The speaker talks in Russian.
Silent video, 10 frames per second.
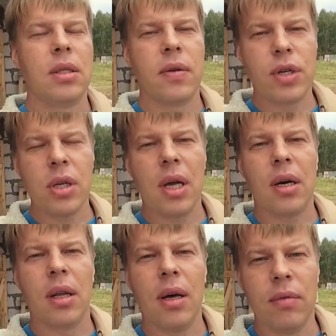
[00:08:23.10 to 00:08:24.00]
И совершил я
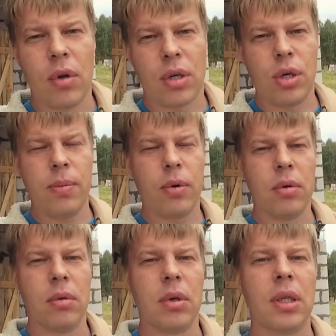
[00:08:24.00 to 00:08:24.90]
главную
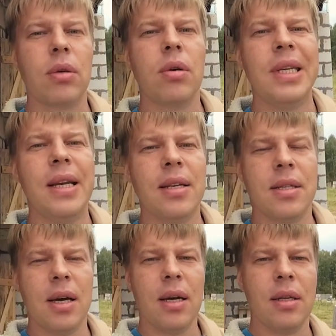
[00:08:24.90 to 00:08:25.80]
ошибку, которую
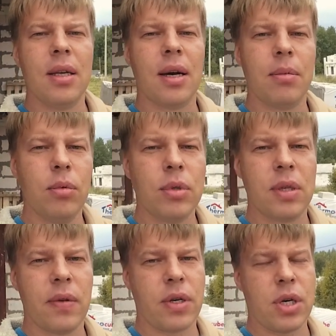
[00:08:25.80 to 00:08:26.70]
нельзя никому
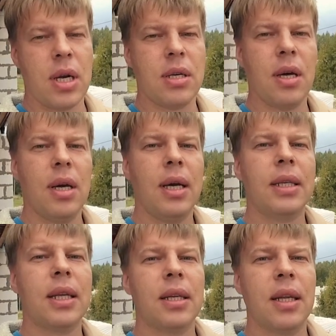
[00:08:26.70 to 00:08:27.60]
совершать
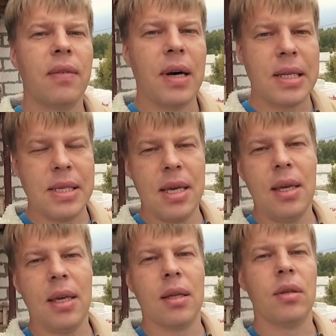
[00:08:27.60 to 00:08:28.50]
это отдавать
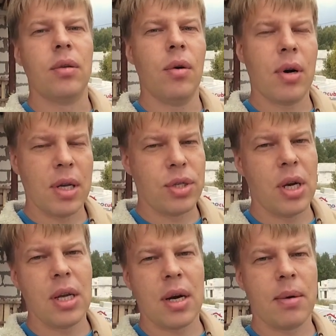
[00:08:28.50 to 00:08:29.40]
деньги до окончания